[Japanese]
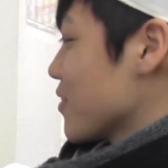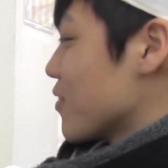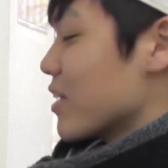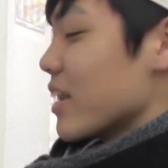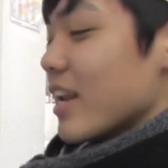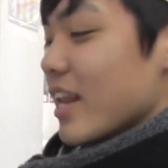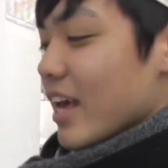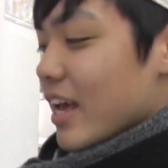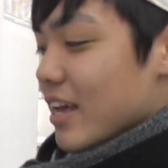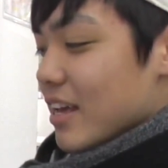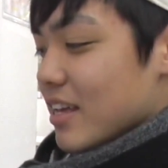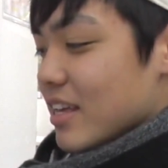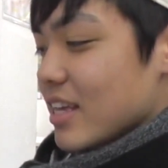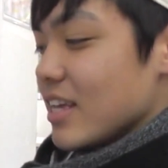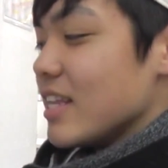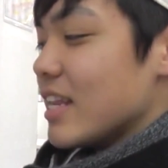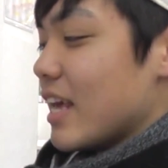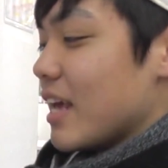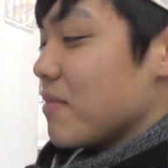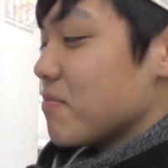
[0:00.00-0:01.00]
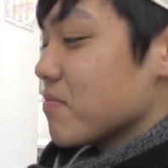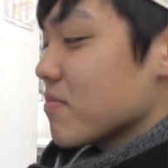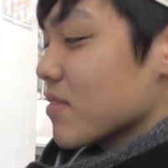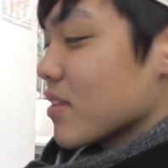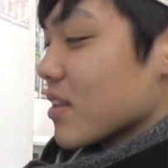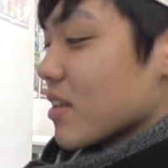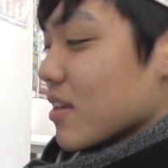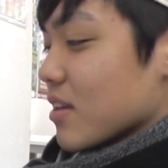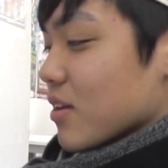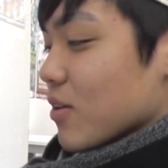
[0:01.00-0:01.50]
これね、いいね、
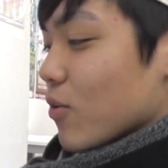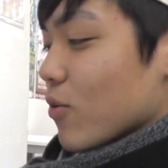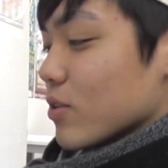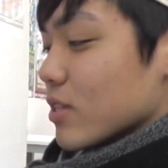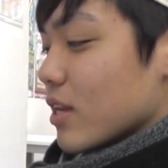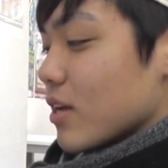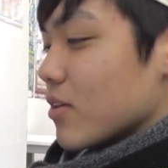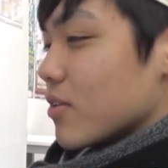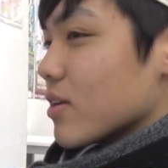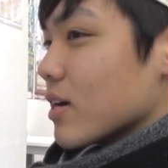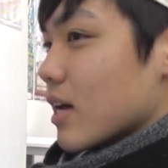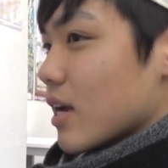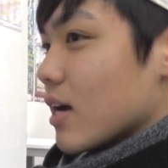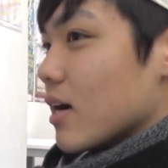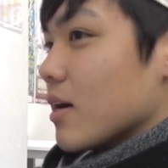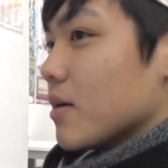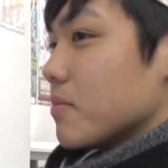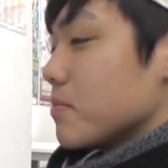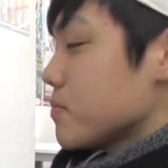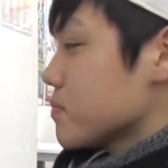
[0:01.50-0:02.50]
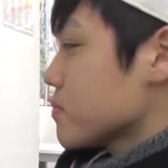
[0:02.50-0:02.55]
こう出てくるから、は